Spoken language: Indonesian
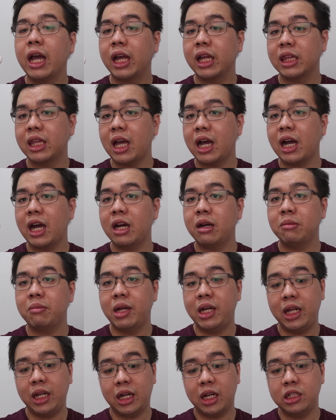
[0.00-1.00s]
kita akan
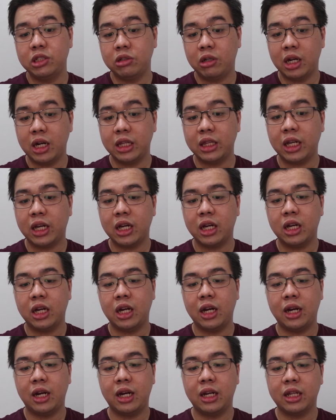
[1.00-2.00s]
bandingkan juga nanti
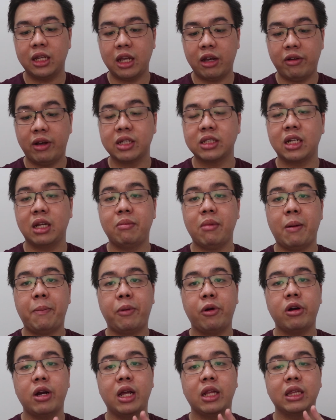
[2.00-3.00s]
ke TWS 5
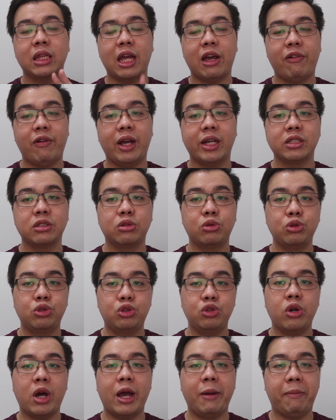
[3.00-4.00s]
Pro dan TWS 7
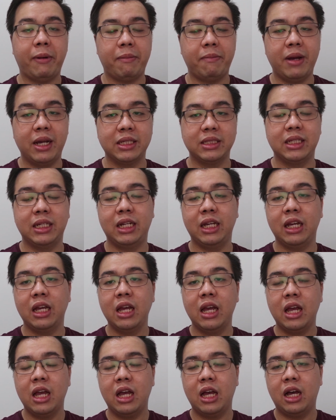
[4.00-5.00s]
Hyperbass jadi
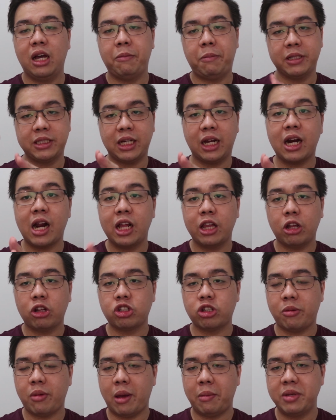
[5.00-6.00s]
uh, pastikan kalian
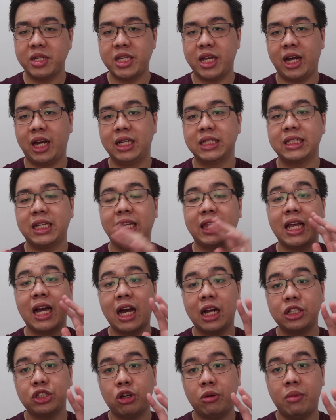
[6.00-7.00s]
tonton sampai habis ya guys kita
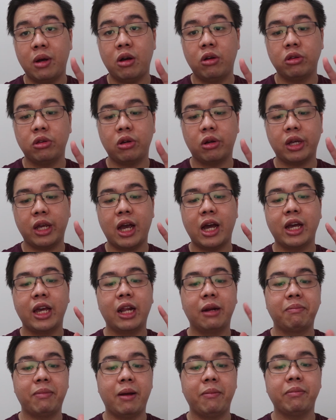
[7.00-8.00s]
akan coba untuk yang
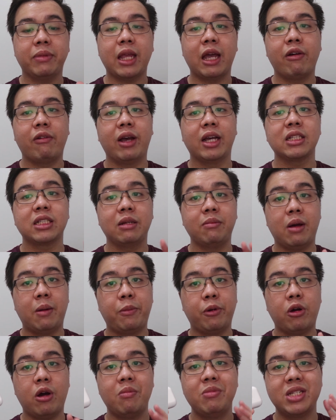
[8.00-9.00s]
earpump TWS 5
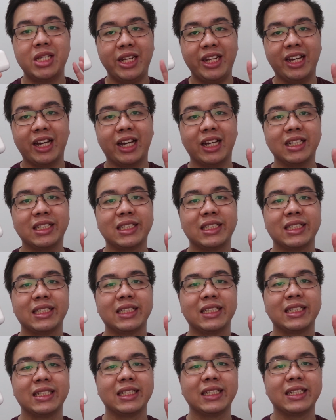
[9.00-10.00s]
Pro habis ini ya guys